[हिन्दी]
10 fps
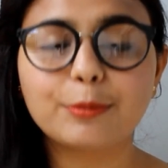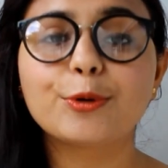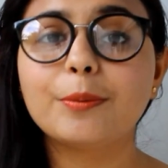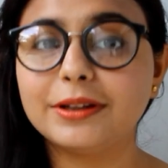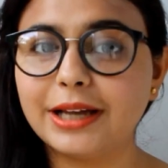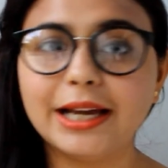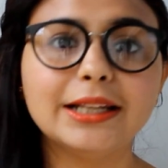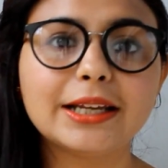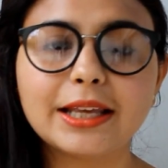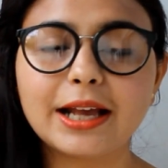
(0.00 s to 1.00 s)
आपको बताया
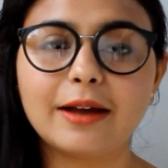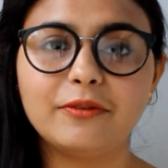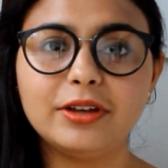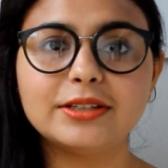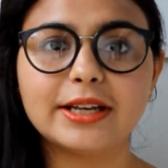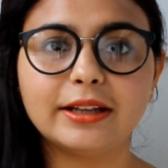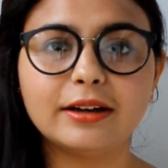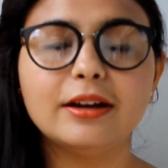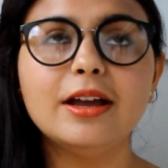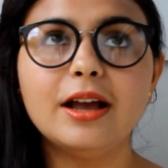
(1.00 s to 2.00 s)
था कि काफ़ी ज़्यादा